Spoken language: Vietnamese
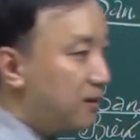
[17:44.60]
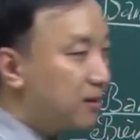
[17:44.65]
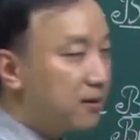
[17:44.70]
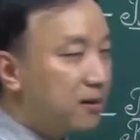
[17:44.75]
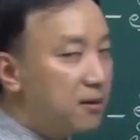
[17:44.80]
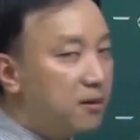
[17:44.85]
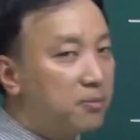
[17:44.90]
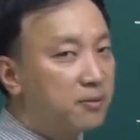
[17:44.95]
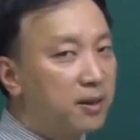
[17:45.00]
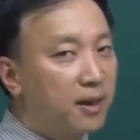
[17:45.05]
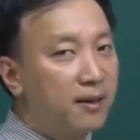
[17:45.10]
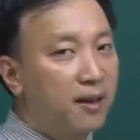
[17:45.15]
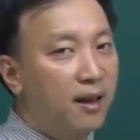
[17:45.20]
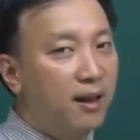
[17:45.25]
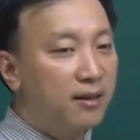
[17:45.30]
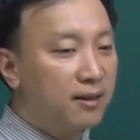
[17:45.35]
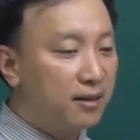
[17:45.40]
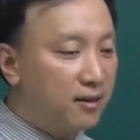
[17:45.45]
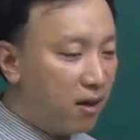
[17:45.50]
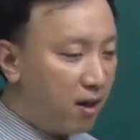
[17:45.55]
Đầu phần
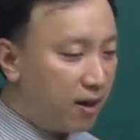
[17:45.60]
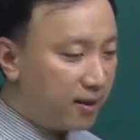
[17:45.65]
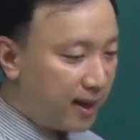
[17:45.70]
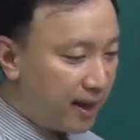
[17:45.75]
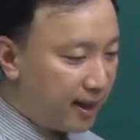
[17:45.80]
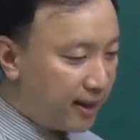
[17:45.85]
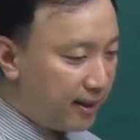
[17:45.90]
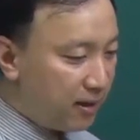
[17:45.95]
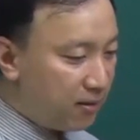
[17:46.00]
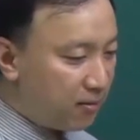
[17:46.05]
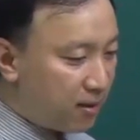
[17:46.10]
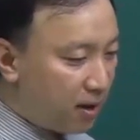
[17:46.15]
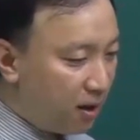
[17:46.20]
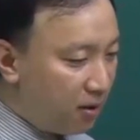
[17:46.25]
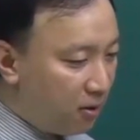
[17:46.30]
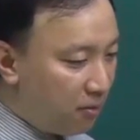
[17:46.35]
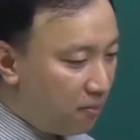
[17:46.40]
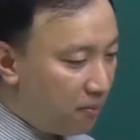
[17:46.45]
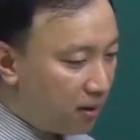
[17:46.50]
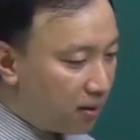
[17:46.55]
lớn câu hỏi này yêu
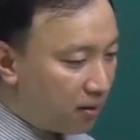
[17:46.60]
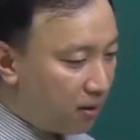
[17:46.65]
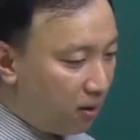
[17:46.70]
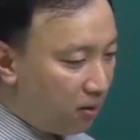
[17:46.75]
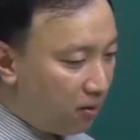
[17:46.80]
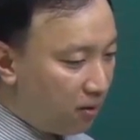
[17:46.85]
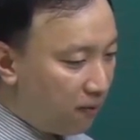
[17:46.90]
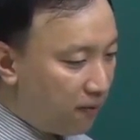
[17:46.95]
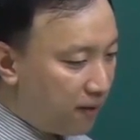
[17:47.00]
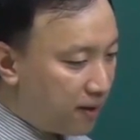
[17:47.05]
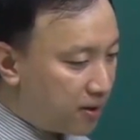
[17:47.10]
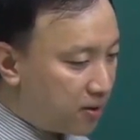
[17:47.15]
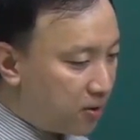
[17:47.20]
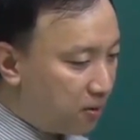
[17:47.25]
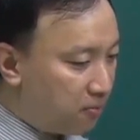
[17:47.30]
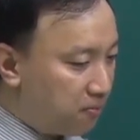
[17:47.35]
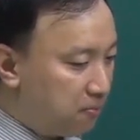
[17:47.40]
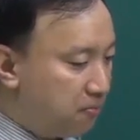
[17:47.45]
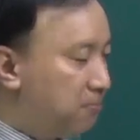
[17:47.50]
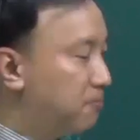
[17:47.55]
cầu mức độ là vận
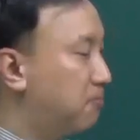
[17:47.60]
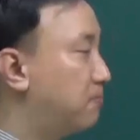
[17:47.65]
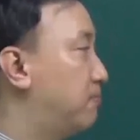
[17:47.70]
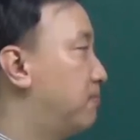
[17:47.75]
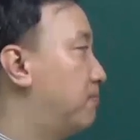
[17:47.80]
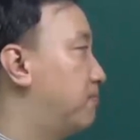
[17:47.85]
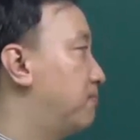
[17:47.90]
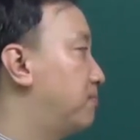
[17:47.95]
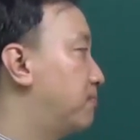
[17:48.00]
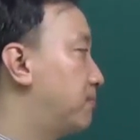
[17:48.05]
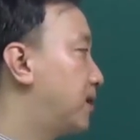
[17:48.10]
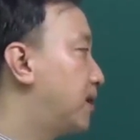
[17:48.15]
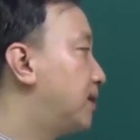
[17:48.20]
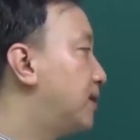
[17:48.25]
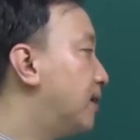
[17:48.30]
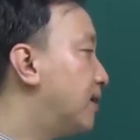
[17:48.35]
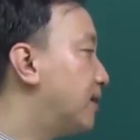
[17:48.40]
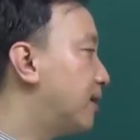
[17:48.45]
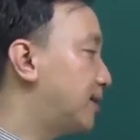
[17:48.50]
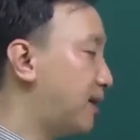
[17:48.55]
dụng kiến
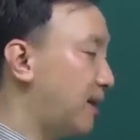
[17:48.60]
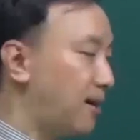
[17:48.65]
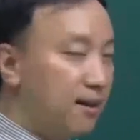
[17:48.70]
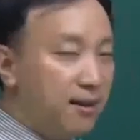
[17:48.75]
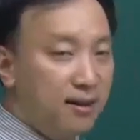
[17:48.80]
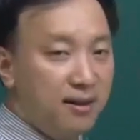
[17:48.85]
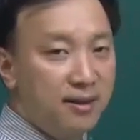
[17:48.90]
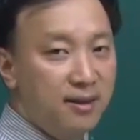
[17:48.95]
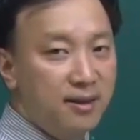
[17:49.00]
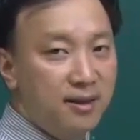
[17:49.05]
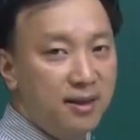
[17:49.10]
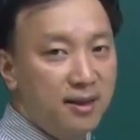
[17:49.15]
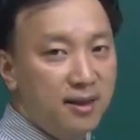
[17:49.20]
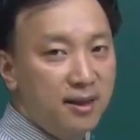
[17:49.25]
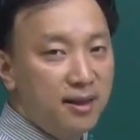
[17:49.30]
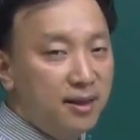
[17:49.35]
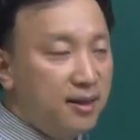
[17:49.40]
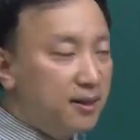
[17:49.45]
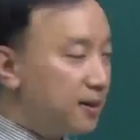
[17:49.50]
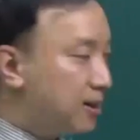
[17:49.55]
thức để trả lời.
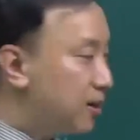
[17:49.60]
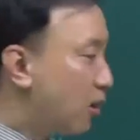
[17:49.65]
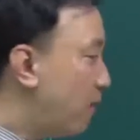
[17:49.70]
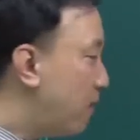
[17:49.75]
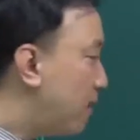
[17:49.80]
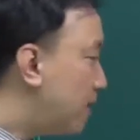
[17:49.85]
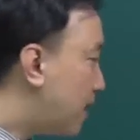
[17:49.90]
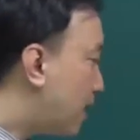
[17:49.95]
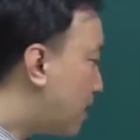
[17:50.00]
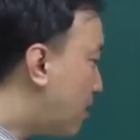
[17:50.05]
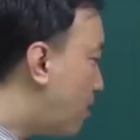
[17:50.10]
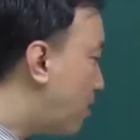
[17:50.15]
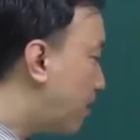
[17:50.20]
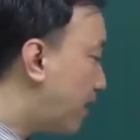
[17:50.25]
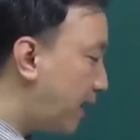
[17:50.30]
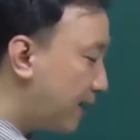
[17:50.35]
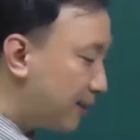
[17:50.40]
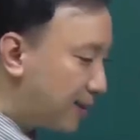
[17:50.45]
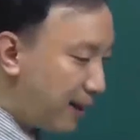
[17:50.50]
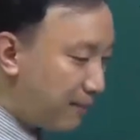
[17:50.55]
Thì đối với dạng câu hỏi
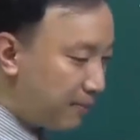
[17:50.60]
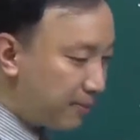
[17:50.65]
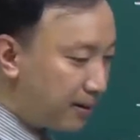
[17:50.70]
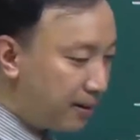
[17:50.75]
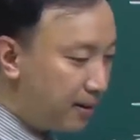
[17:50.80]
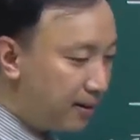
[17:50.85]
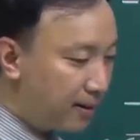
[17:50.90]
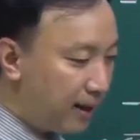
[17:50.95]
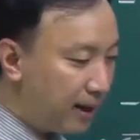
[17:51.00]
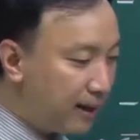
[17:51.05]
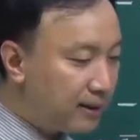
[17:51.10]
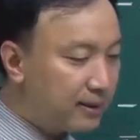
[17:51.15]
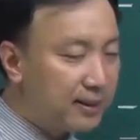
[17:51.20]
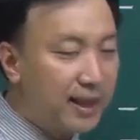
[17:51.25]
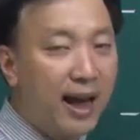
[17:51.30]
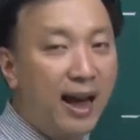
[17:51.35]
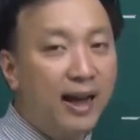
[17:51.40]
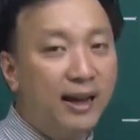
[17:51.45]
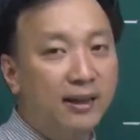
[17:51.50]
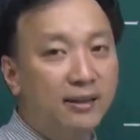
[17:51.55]
này các em thường hay
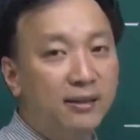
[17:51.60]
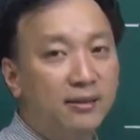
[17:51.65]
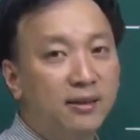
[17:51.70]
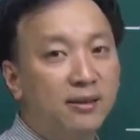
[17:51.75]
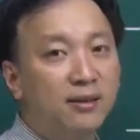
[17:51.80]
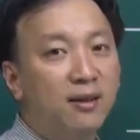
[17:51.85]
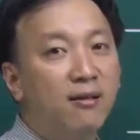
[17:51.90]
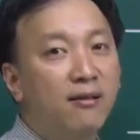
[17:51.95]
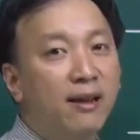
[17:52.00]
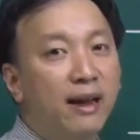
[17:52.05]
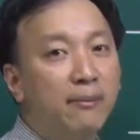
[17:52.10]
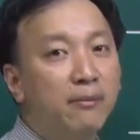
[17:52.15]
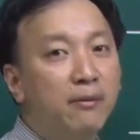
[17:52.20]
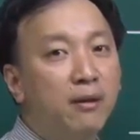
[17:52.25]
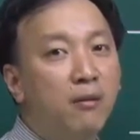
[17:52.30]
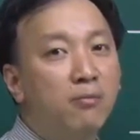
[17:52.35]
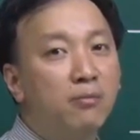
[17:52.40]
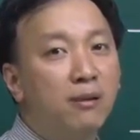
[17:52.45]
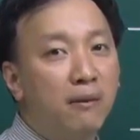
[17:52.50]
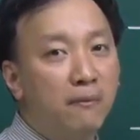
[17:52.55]
sai do các em
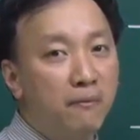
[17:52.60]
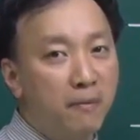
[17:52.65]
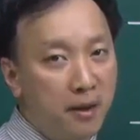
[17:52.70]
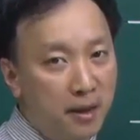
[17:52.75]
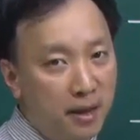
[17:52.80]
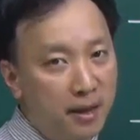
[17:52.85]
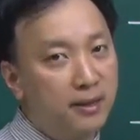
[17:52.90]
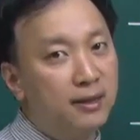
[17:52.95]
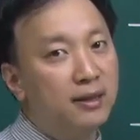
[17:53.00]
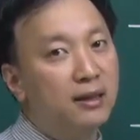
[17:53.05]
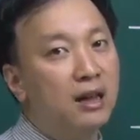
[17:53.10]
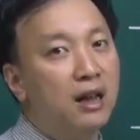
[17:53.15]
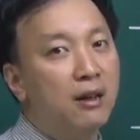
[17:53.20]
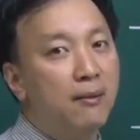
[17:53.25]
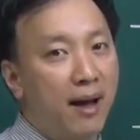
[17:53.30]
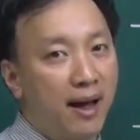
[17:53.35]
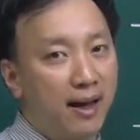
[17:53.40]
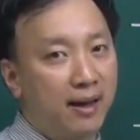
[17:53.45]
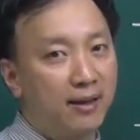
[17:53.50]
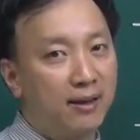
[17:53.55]
không nắm vững kiến thức cơ
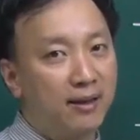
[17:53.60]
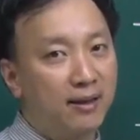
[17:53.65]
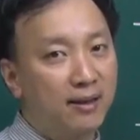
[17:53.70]
bản.